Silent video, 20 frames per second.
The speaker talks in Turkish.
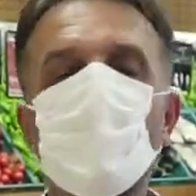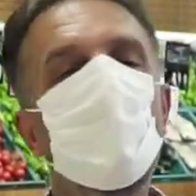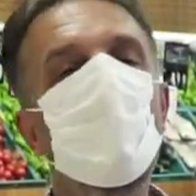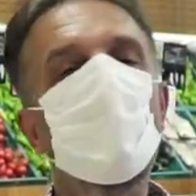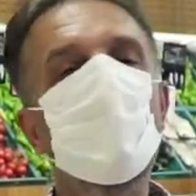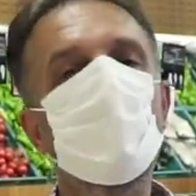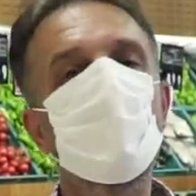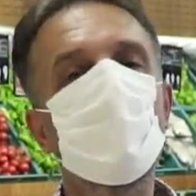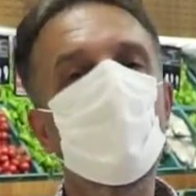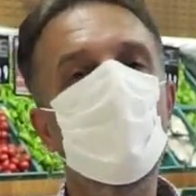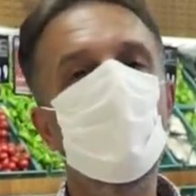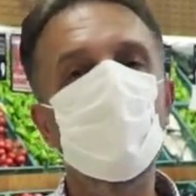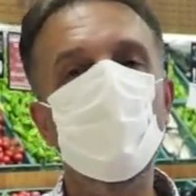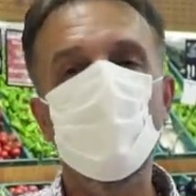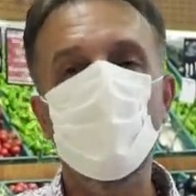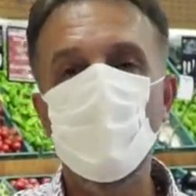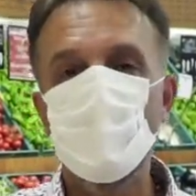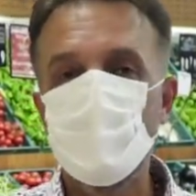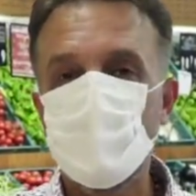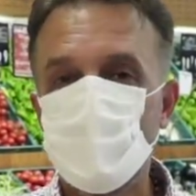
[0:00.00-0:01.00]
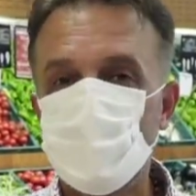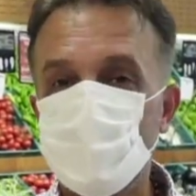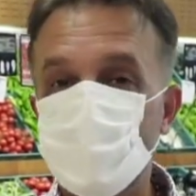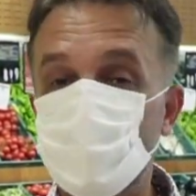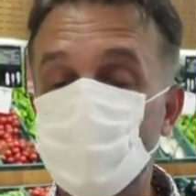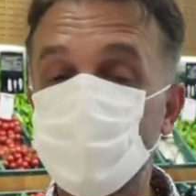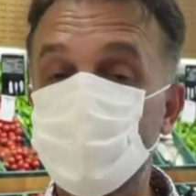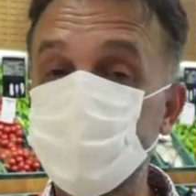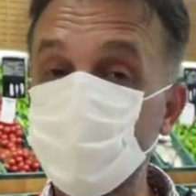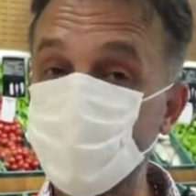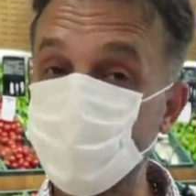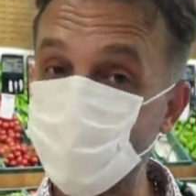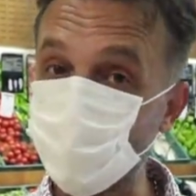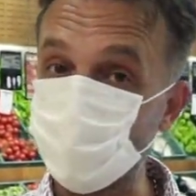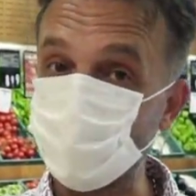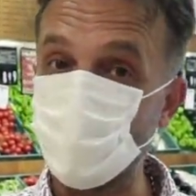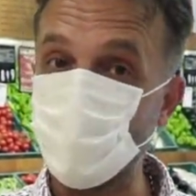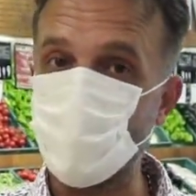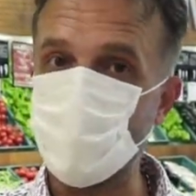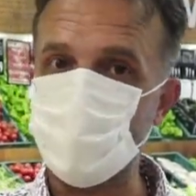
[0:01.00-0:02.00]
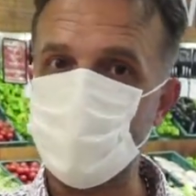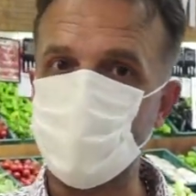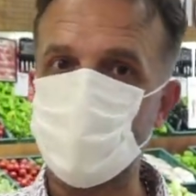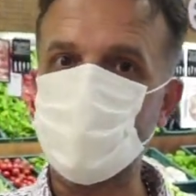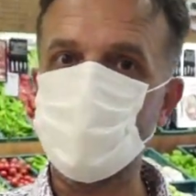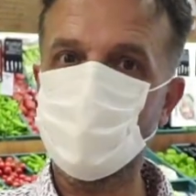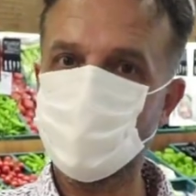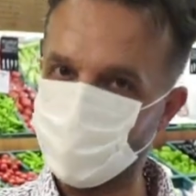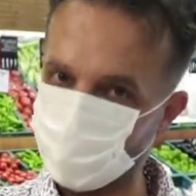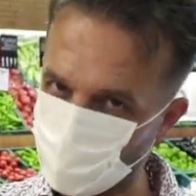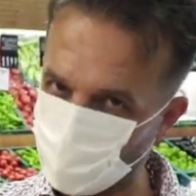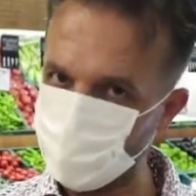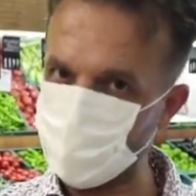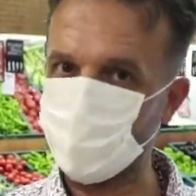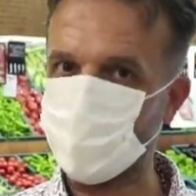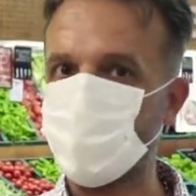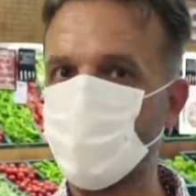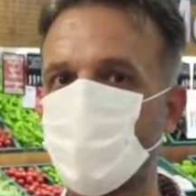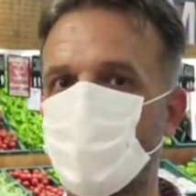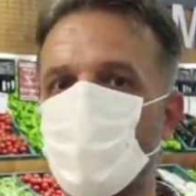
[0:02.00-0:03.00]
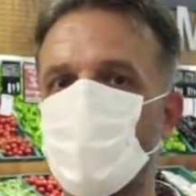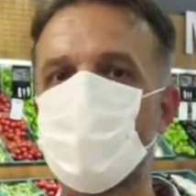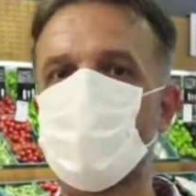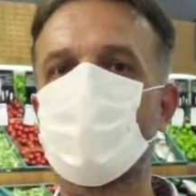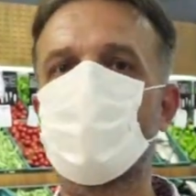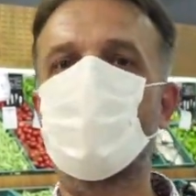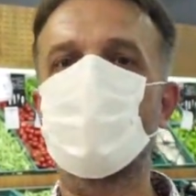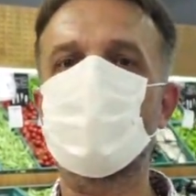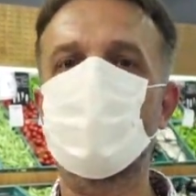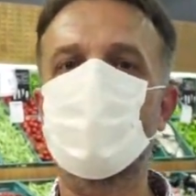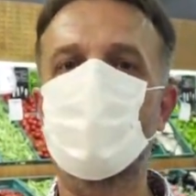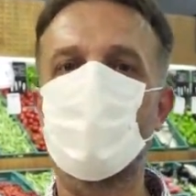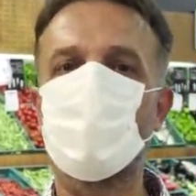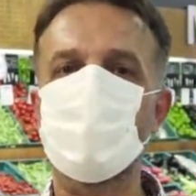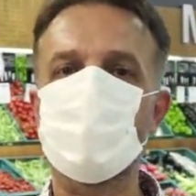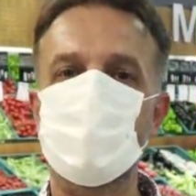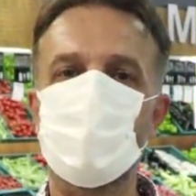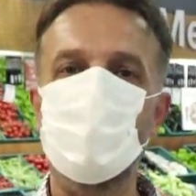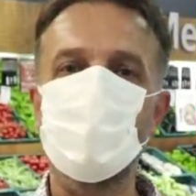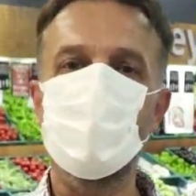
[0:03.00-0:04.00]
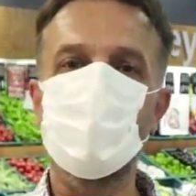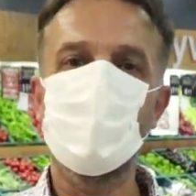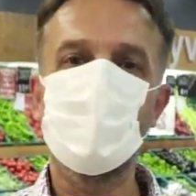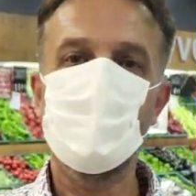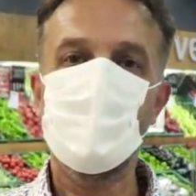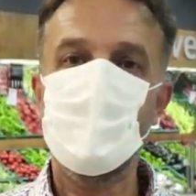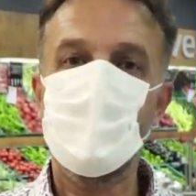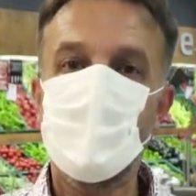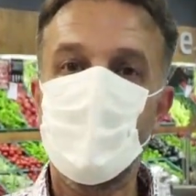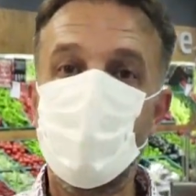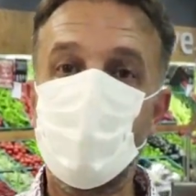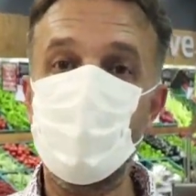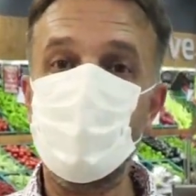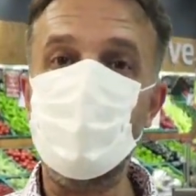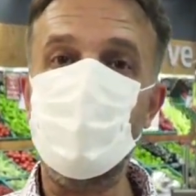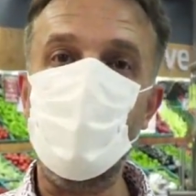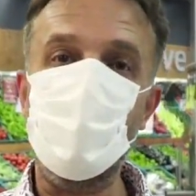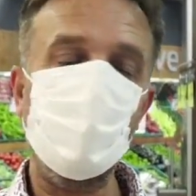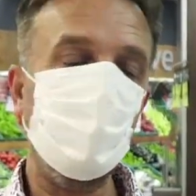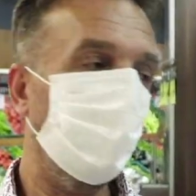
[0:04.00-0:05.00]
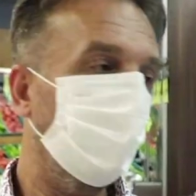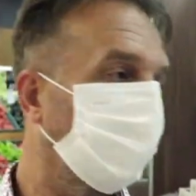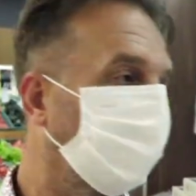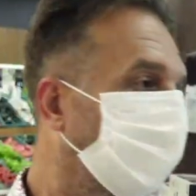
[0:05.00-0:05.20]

Hakan abi, bu büyük mağazayı, gerçekten kocaman bir mağaza, hemen